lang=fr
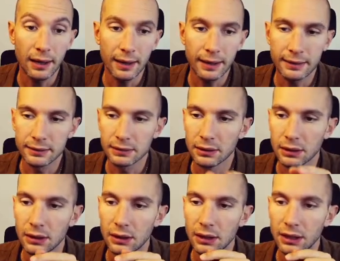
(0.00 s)
ex
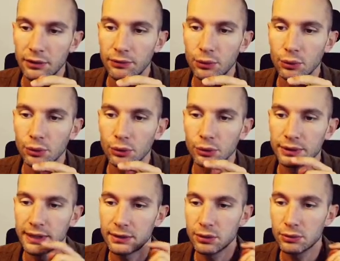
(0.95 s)
Il faut
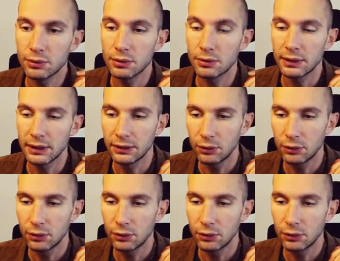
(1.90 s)
760